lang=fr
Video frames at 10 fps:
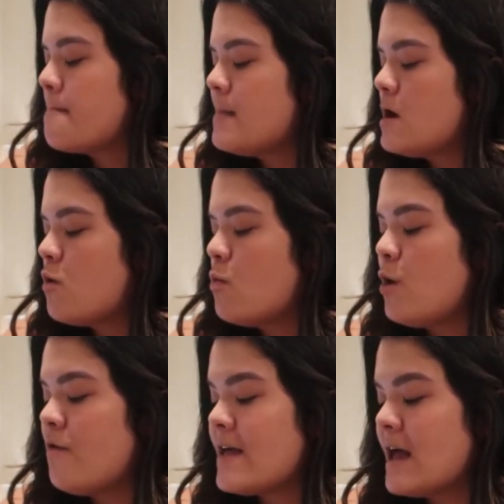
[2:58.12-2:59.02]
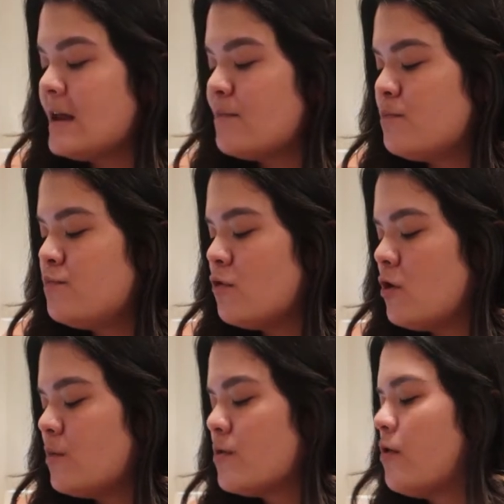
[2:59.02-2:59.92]
Mais au moins, on va y aller pour
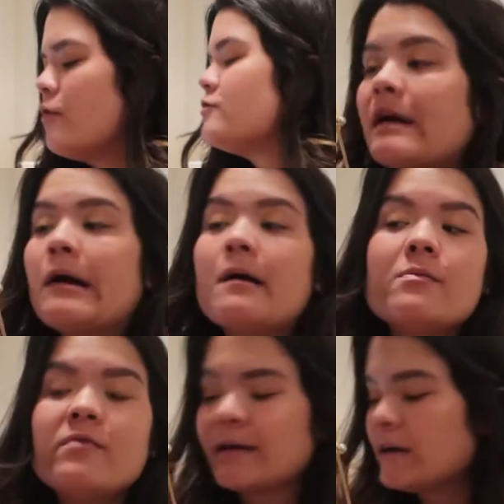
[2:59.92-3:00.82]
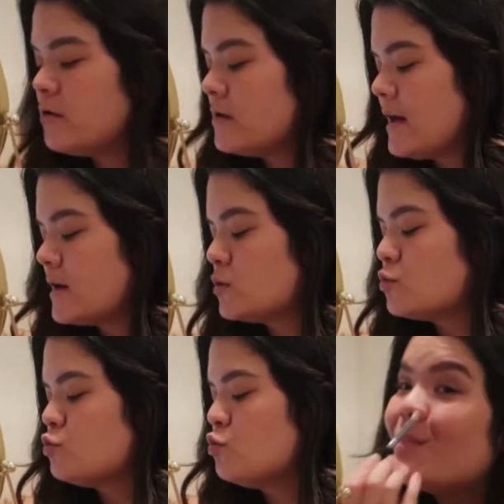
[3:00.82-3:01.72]
l'ambiance et quand même faire quelques
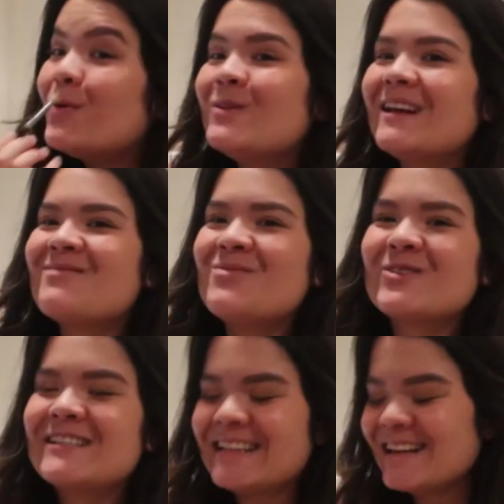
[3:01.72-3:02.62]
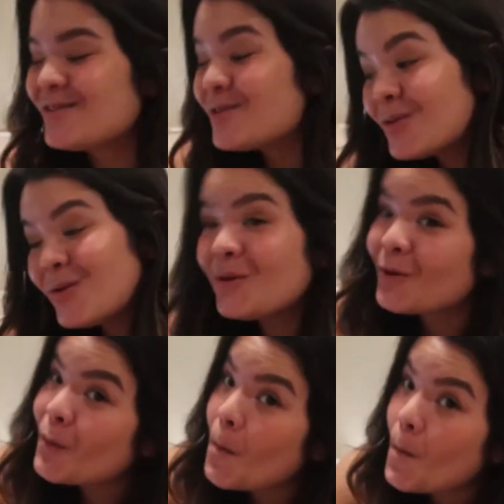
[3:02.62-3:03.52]
attractions. Peut-être manger quelques
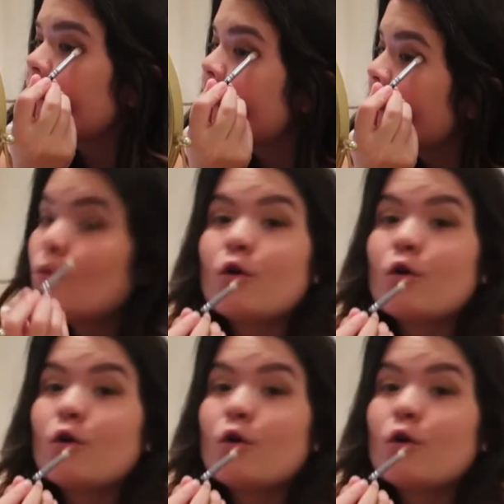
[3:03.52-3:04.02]
trucs et me